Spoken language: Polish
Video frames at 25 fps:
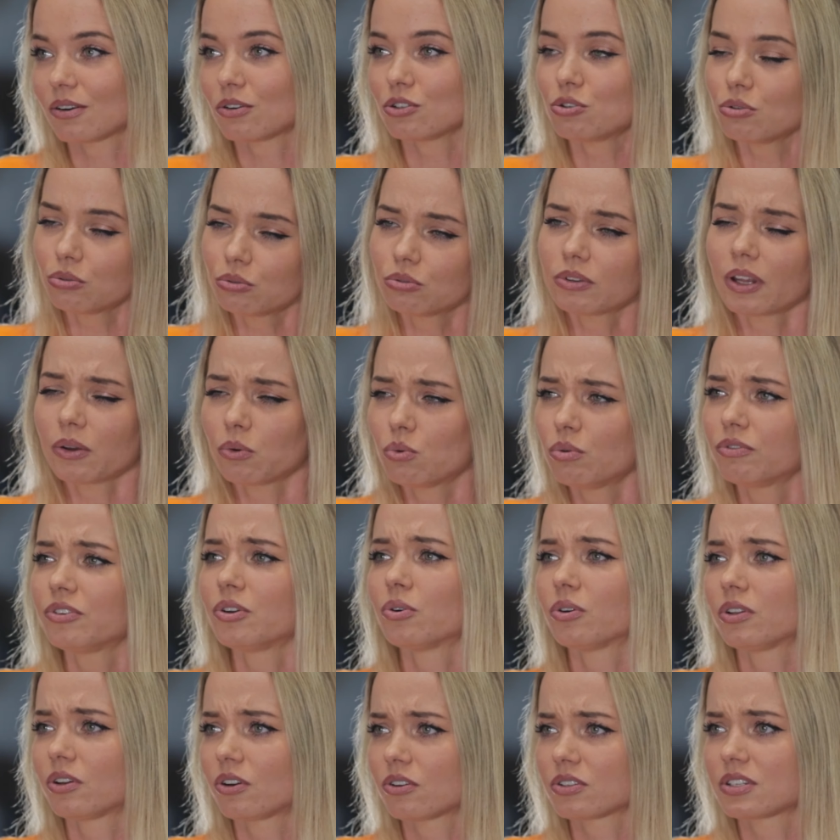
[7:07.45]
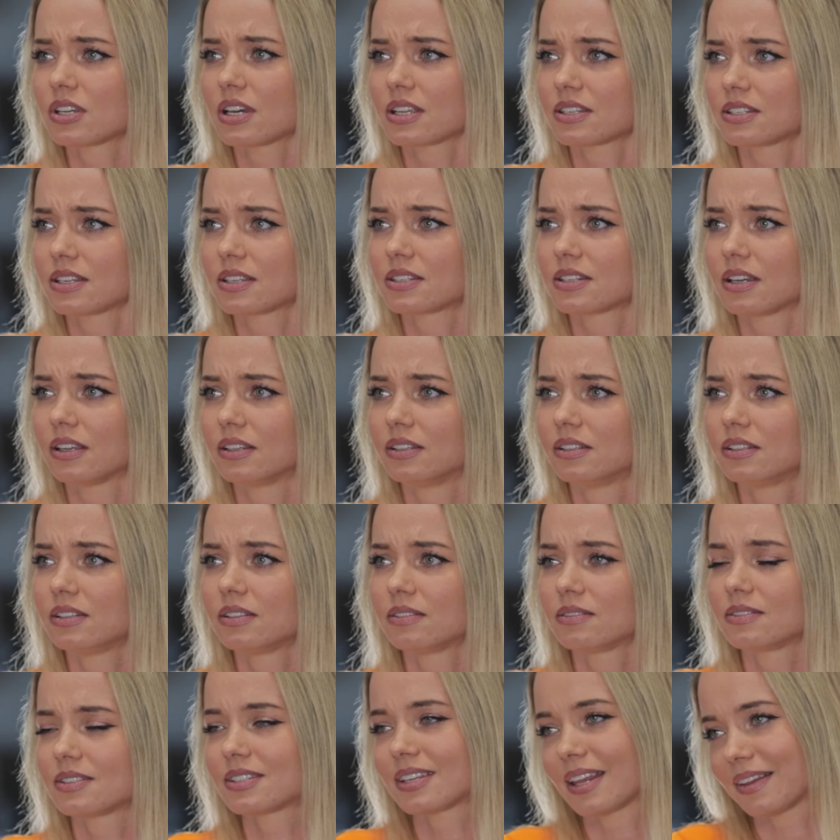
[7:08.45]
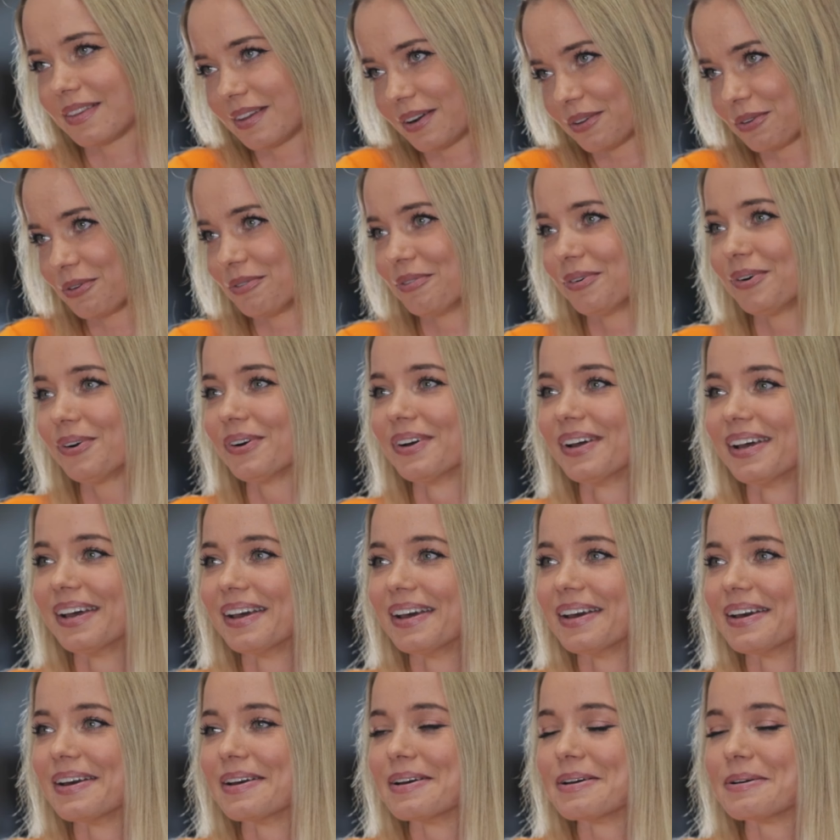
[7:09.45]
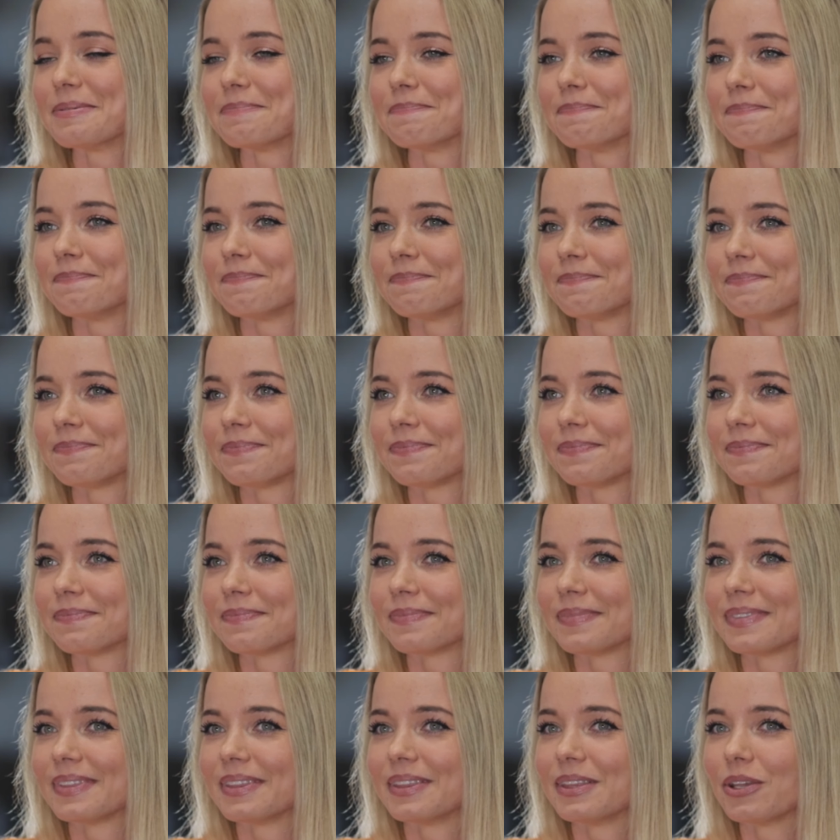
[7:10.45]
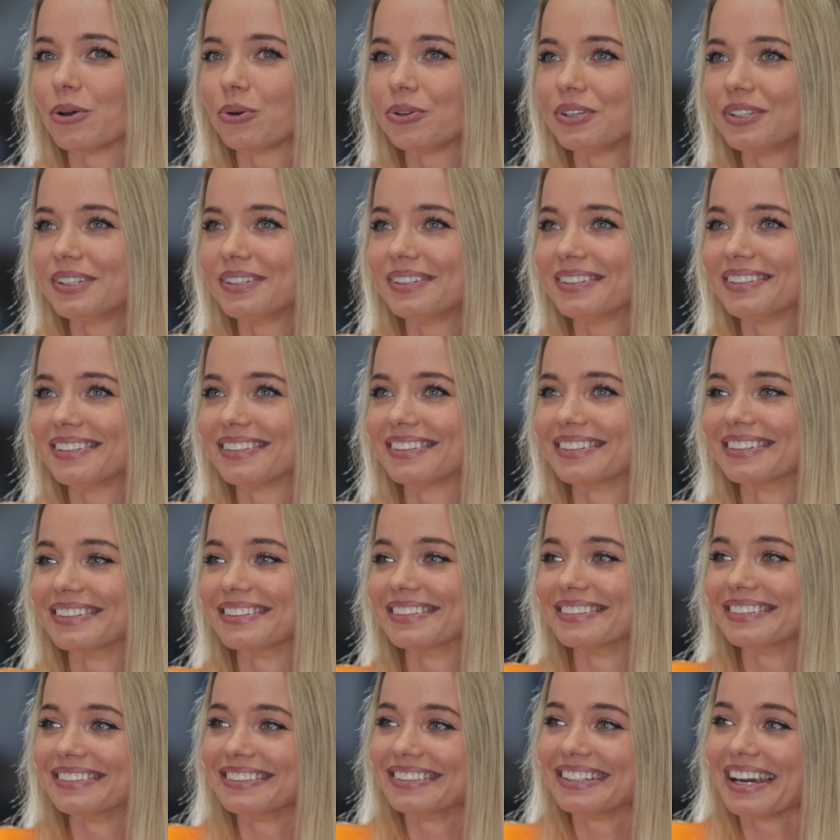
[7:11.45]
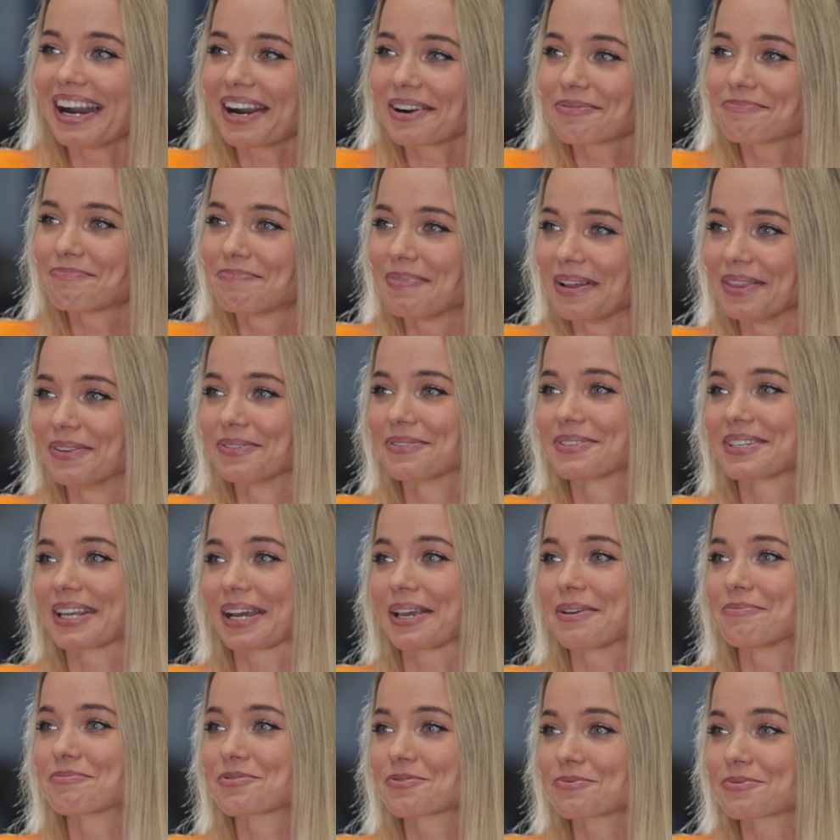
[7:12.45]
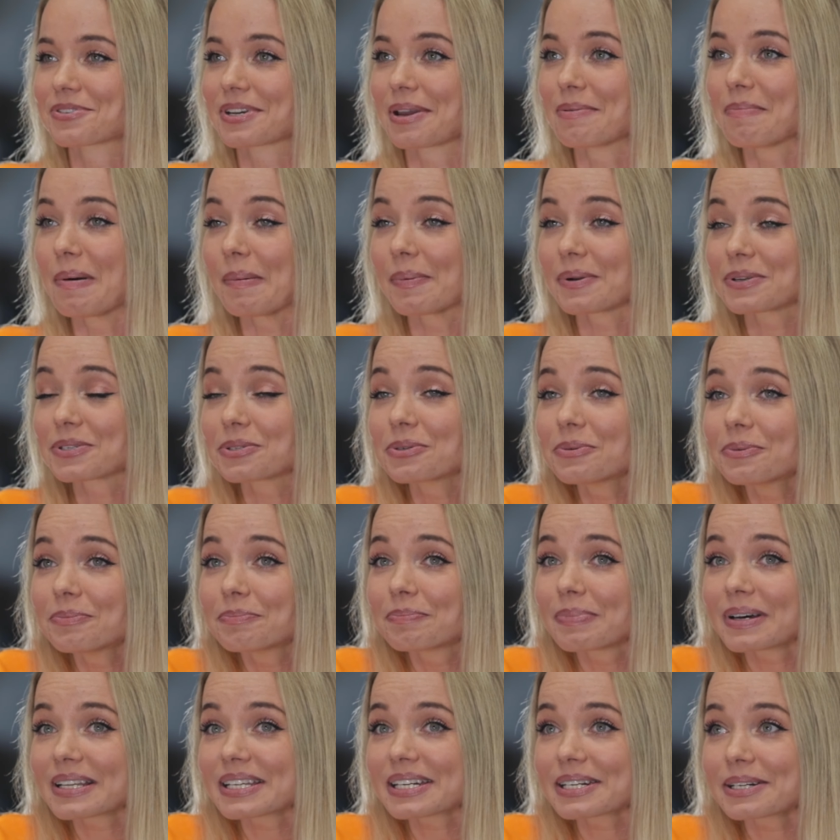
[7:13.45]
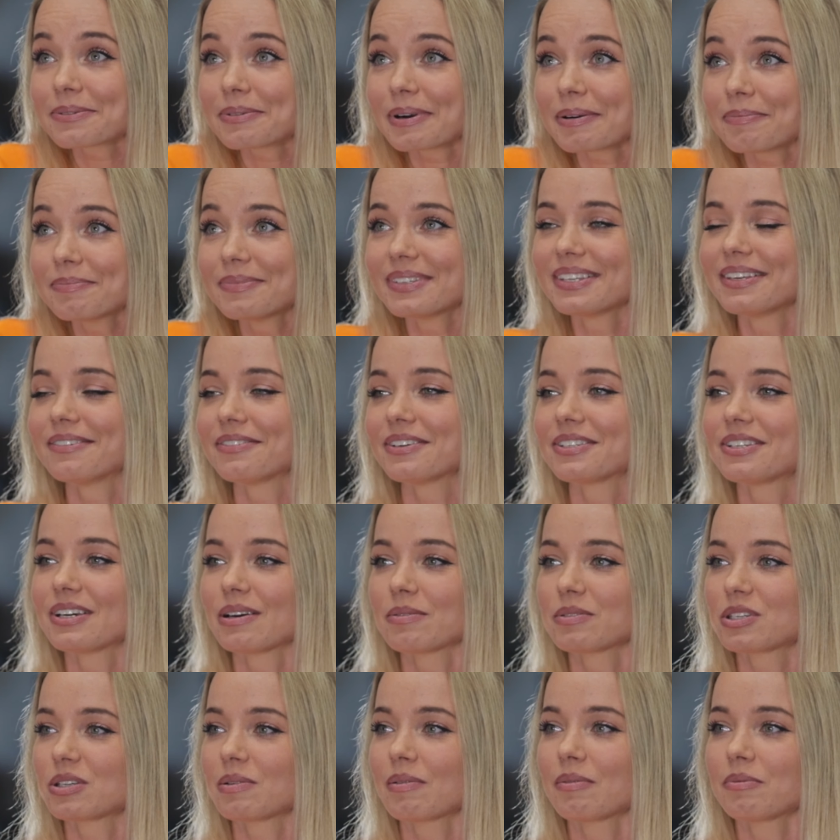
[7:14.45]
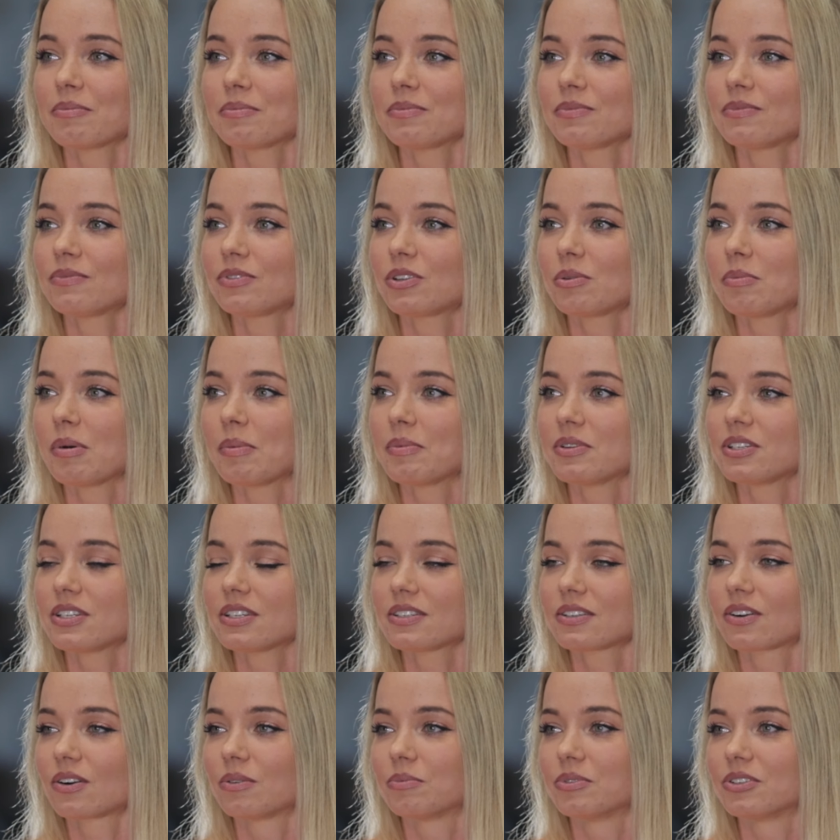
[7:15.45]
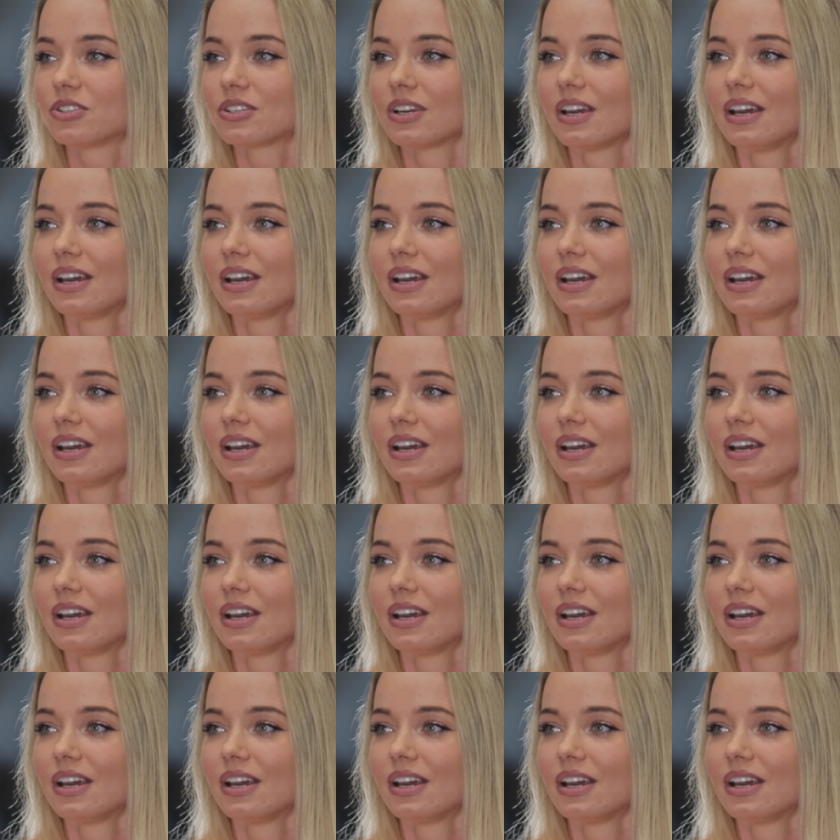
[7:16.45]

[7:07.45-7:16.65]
Chodziło tutaj głównie o negocjacje ceny standardowo. Mhm. Mm, no i ja będąc takim żuczkiem po prostu patrzyłam nie wiedziałam, co mam w tym momencie zrobić.